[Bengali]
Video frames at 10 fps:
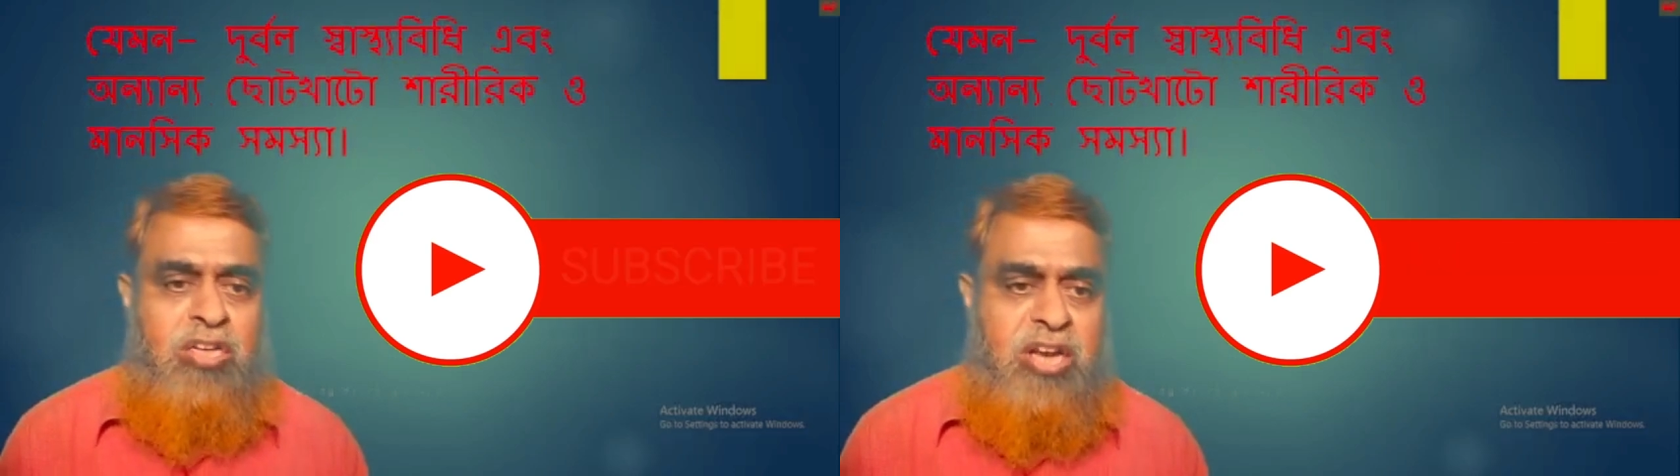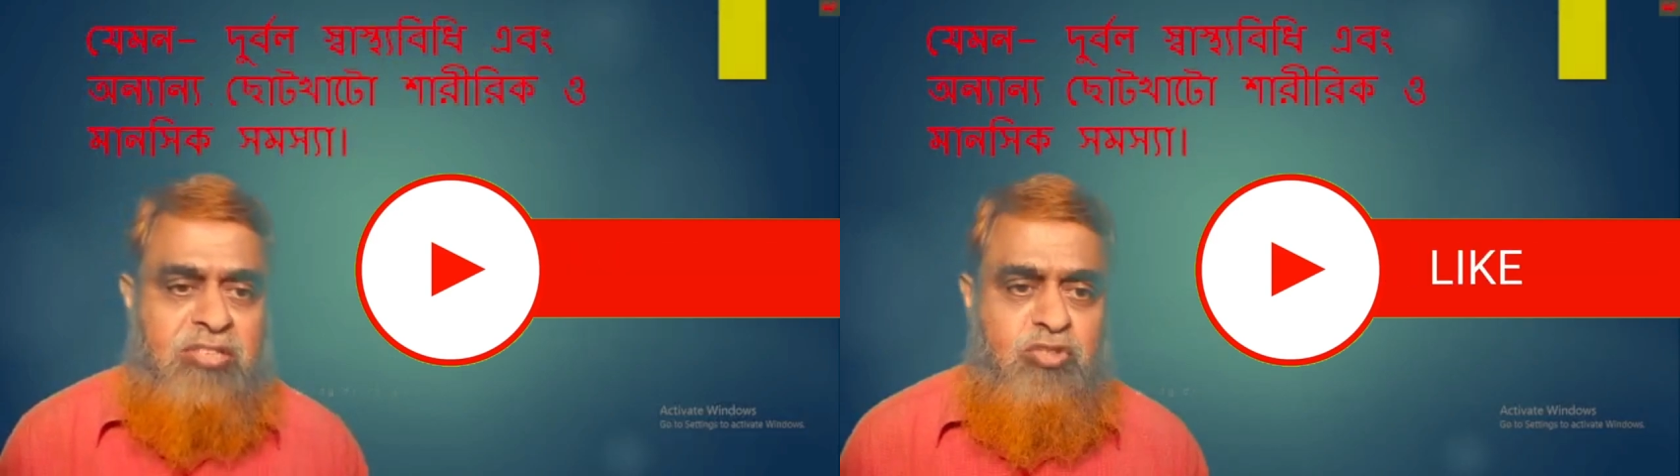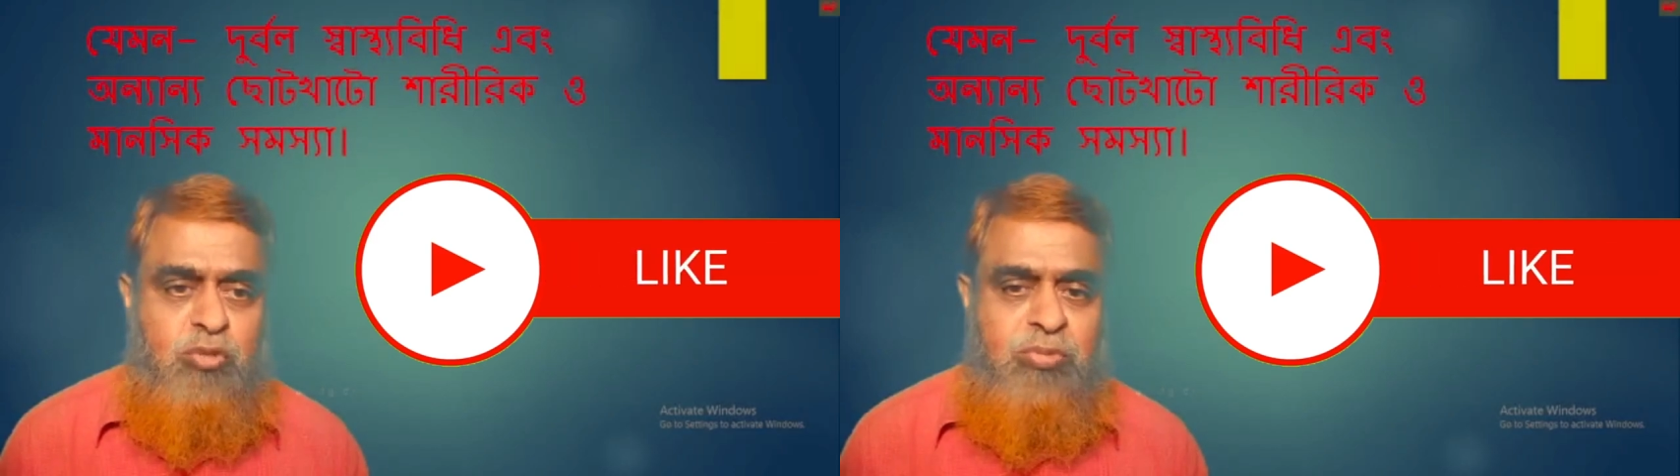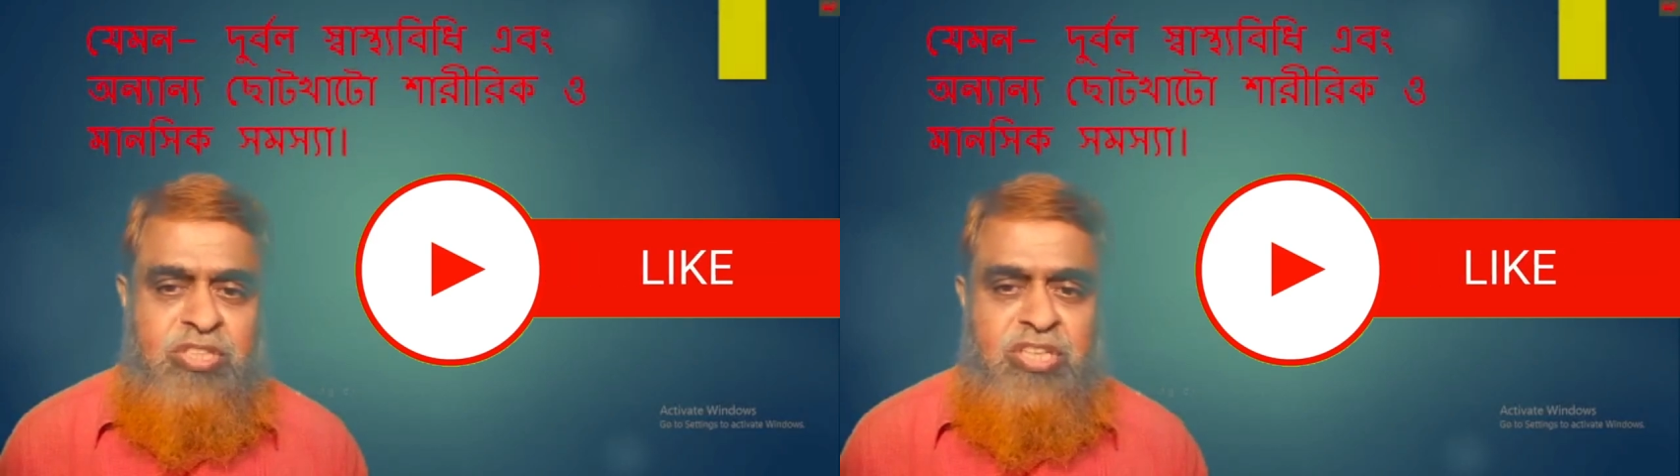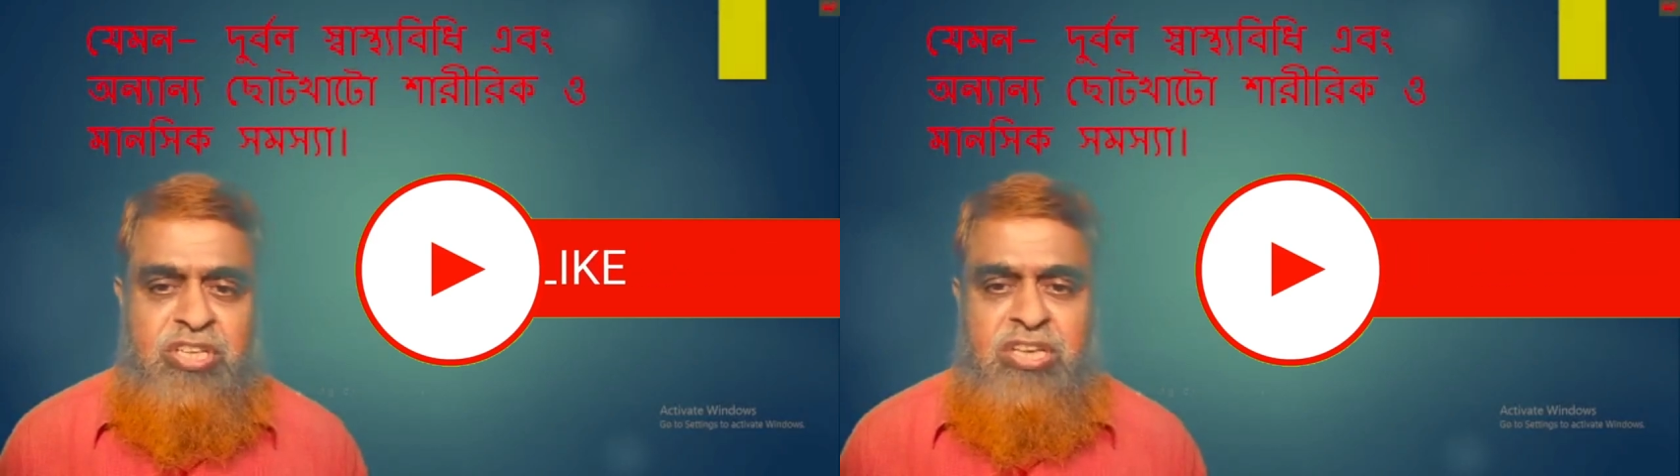
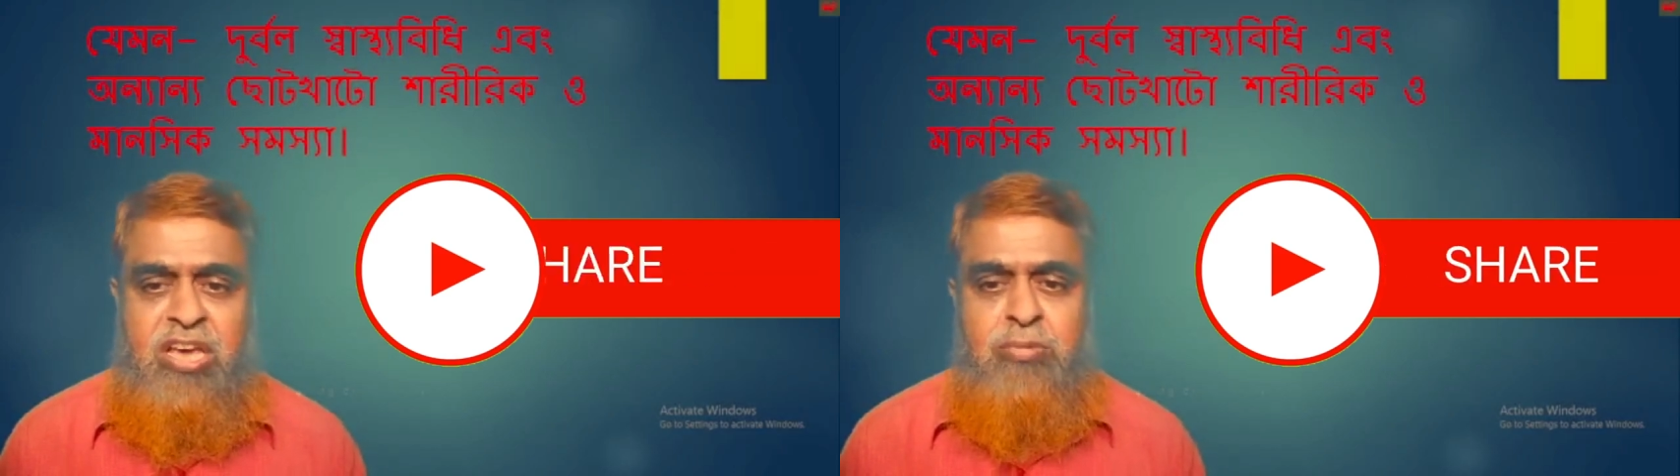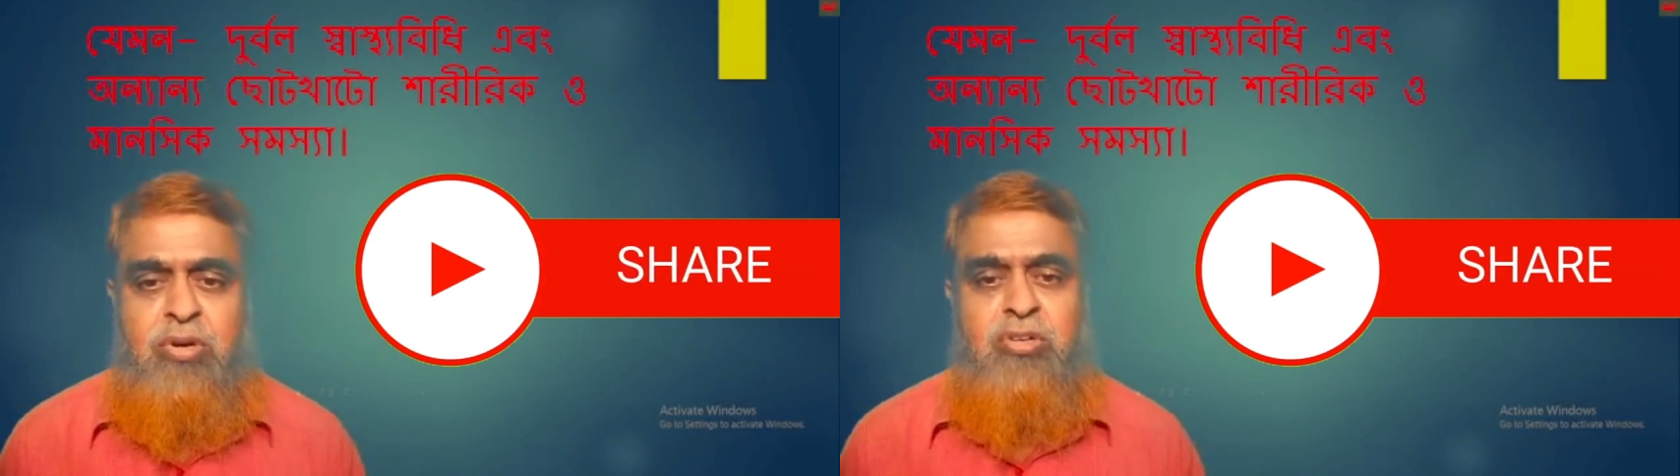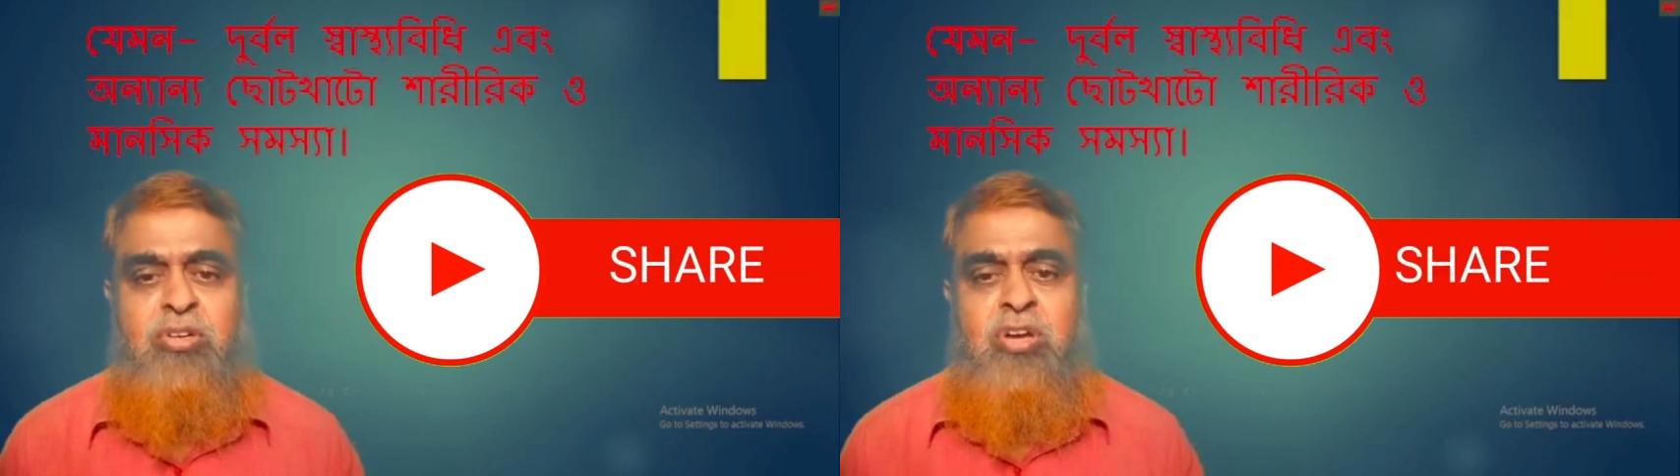স্বাস্থ্যবিধি এবং